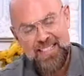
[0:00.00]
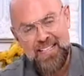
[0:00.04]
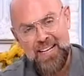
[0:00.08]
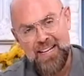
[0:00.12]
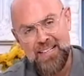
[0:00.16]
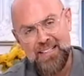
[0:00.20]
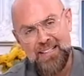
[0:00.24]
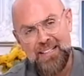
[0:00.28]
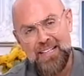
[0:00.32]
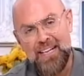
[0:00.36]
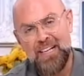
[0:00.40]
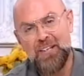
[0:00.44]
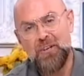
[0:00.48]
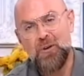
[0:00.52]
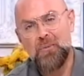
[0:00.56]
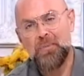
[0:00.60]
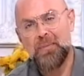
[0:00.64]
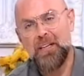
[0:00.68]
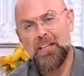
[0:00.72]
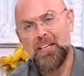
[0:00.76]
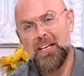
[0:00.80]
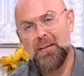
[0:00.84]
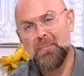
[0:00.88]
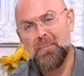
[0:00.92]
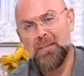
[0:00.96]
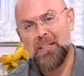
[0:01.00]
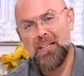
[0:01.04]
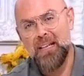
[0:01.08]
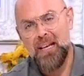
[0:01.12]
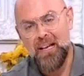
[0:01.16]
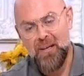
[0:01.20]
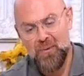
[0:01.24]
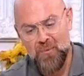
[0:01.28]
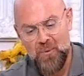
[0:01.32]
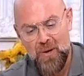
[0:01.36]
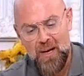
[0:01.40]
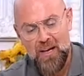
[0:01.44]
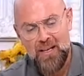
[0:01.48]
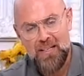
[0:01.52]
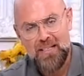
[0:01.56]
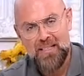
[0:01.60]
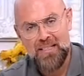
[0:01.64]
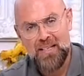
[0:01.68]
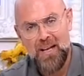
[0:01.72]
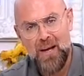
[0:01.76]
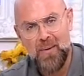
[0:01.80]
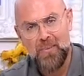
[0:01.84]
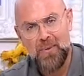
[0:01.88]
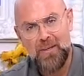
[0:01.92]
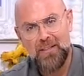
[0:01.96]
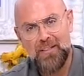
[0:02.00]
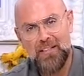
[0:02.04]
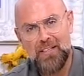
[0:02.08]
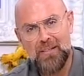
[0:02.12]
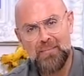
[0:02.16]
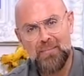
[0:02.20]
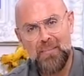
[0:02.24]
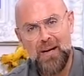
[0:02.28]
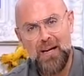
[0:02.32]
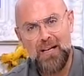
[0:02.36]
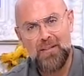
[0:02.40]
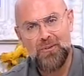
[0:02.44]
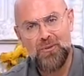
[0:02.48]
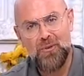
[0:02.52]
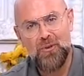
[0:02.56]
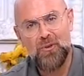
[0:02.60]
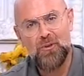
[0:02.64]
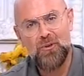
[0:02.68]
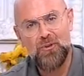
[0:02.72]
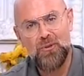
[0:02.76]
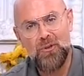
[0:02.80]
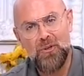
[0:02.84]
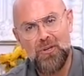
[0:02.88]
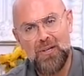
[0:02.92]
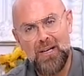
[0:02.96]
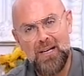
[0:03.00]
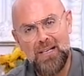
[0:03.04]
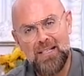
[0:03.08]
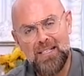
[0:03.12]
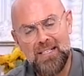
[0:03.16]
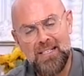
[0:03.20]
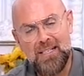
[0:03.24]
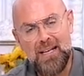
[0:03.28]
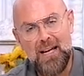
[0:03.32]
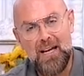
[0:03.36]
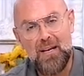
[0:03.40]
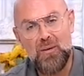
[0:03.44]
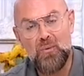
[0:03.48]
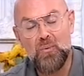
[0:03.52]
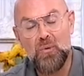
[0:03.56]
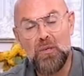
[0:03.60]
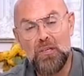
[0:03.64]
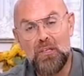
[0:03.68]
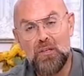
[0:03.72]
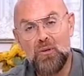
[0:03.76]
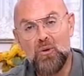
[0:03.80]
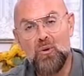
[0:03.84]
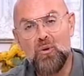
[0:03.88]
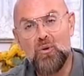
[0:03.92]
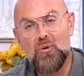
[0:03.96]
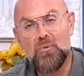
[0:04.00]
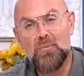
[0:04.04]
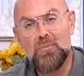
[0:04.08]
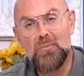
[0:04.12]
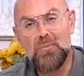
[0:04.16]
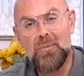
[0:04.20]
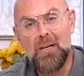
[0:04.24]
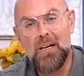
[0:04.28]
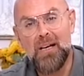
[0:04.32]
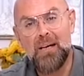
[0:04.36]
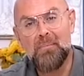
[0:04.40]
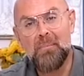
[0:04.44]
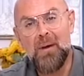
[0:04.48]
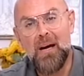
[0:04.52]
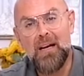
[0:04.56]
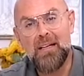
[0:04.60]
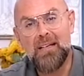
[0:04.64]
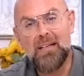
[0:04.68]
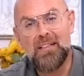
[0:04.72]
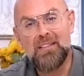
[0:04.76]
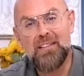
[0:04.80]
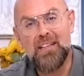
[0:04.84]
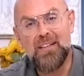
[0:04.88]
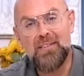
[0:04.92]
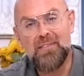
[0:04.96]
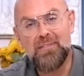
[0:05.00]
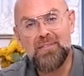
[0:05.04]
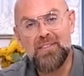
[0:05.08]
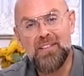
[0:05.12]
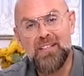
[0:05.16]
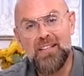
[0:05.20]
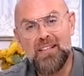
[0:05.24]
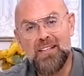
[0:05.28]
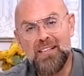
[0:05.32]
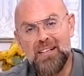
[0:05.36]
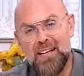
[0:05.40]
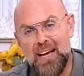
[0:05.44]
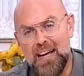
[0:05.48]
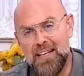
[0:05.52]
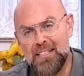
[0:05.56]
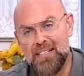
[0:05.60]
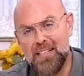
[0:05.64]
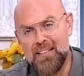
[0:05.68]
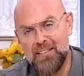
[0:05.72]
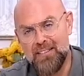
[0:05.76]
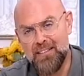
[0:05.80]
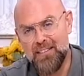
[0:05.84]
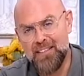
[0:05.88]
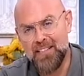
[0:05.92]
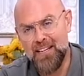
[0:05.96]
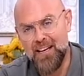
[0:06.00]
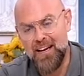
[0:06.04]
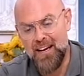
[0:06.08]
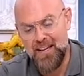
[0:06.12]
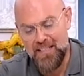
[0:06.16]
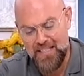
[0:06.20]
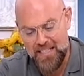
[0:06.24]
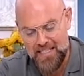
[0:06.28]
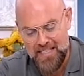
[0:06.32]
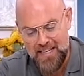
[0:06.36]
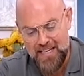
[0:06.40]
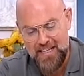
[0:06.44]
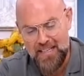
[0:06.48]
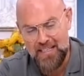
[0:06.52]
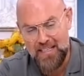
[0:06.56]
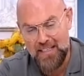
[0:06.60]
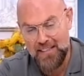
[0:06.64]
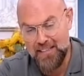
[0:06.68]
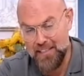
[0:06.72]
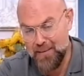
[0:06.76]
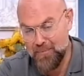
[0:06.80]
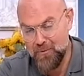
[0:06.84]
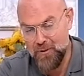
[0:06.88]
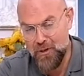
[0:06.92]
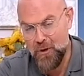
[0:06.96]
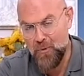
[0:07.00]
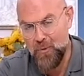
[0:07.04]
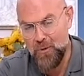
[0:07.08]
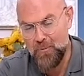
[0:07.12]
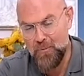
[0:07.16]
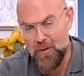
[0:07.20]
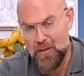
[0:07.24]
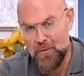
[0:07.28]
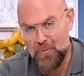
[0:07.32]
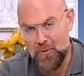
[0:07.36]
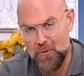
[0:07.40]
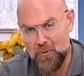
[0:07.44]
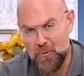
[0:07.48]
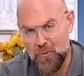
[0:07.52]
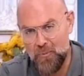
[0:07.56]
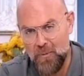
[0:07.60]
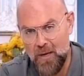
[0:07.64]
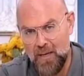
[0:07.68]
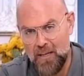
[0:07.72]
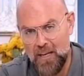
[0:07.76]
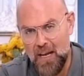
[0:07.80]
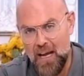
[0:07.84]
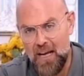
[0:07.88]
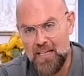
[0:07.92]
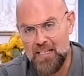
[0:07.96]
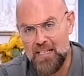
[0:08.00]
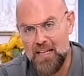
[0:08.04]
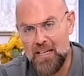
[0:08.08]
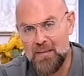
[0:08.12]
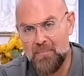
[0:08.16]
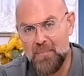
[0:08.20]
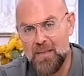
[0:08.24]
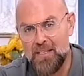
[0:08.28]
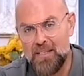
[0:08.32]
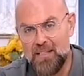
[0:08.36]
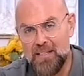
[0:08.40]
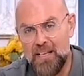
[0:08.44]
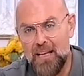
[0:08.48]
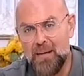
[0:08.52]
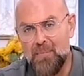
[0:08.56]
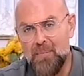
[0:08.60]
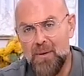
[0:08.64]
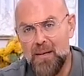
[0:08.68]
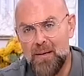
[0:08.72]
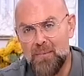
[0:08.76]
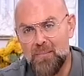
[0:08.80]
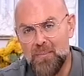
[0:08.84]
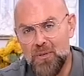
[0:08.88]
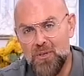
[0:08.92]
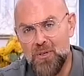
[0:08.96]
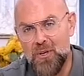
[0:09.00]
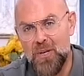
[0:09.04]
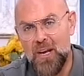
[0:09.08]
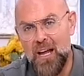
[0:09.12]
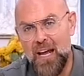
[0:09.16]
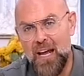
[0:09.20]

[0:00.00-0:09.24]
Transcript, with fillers: إذا كل يوم تنام مثل هالوقت صعب كثير مع الدكتور غسان واليوم معنا ضيفنا حسن ضياء عزيز علينا كثير مش أول مرة بيكون معنا حسن بس دائما بيجي